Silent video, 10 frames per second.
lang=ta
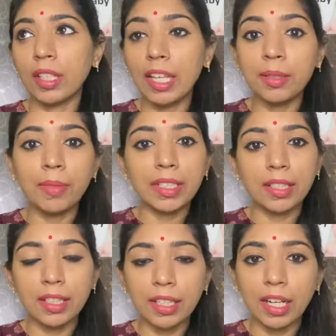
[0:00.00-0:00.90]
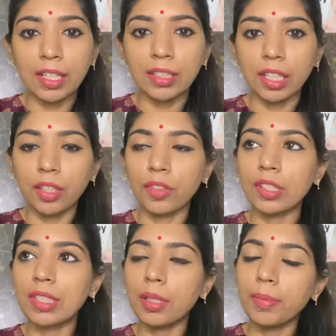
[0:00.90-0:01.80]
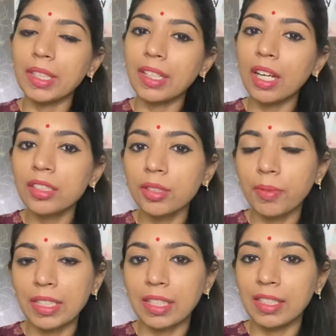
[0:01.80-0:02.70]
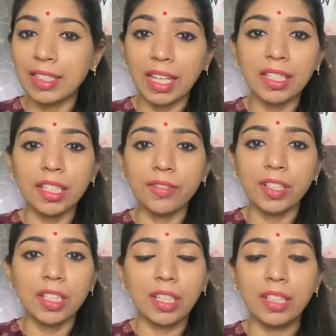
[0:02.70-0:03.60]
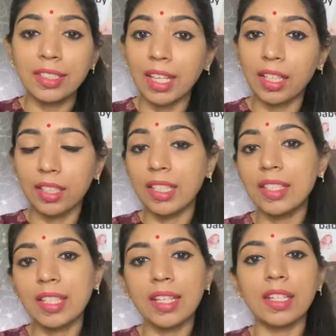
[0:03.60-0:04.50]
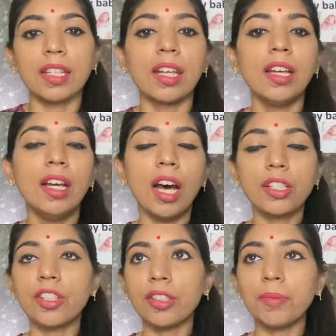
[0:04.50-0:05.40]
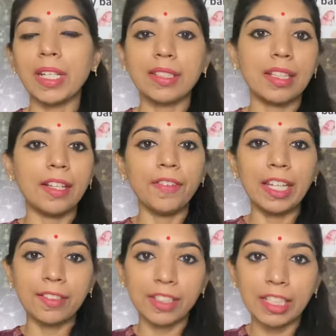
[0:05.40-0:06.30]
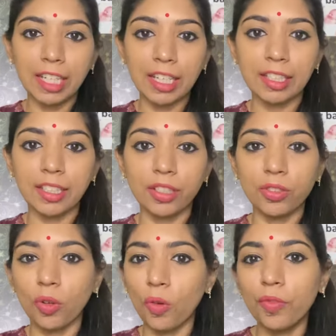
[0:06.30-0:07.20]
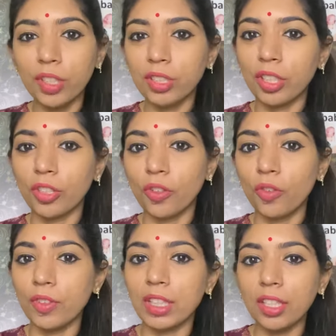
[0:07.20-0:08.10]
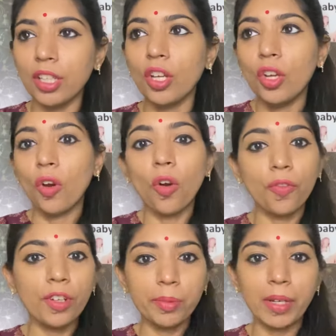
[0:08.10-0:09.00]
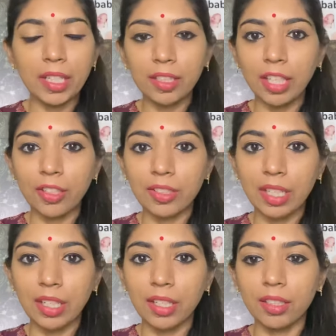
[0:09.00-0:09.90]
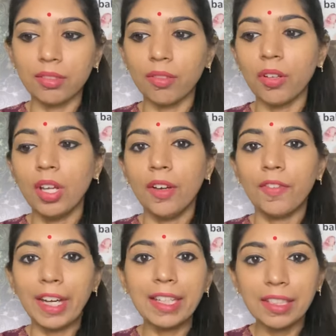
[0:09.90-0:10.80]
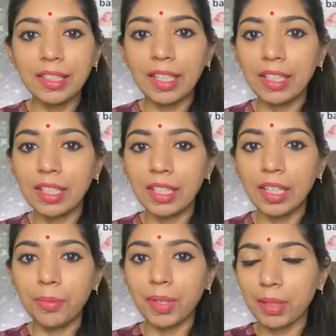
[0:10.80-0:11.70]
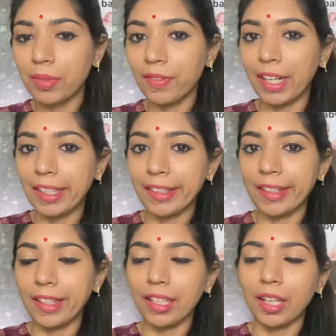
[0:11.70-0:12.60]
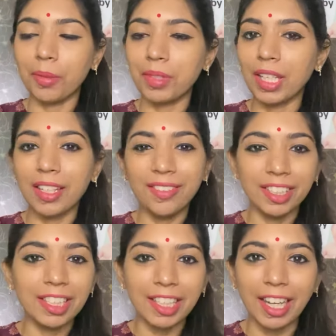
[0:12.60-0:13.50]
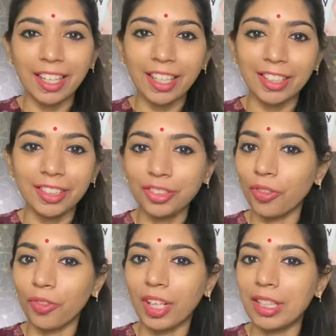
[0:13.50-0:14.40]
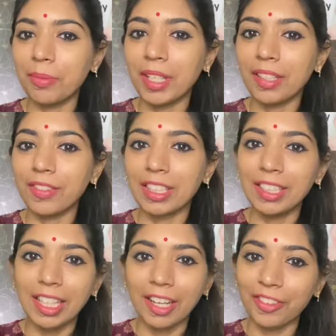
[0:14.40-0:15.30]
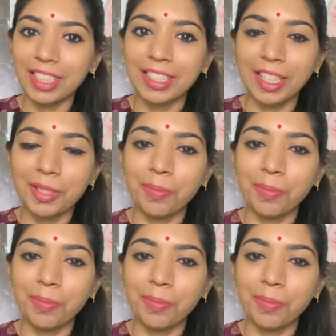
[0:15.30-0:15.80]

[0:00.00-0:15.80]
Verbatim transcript: ஏழு மாதத்தில் நல்லா தெரிய வரும் சில பேர்த்துக்கு அஞ்சு மாதத்துல செகண்ட் டெலிவரிக்கெல்லாம் செக ஈஸியாக அஞ்சாவது மாதத்துலேயே வயிறு வந்து நல்லா தெரியும் ஸோ ஒவ்வொருத்தருக்கும் வந்து ஒவ்வொரு மாதிரி தெரியும் சரிங்களா ஸோ வயிறு தெரியலன்னா பேபி வளரல அப்படியெல்லாம் வந்து கிடையாது ஸோ அந்த மாதிரி வந்து நீங்கள் அவங்கள ஸ்ட்ரெஸ்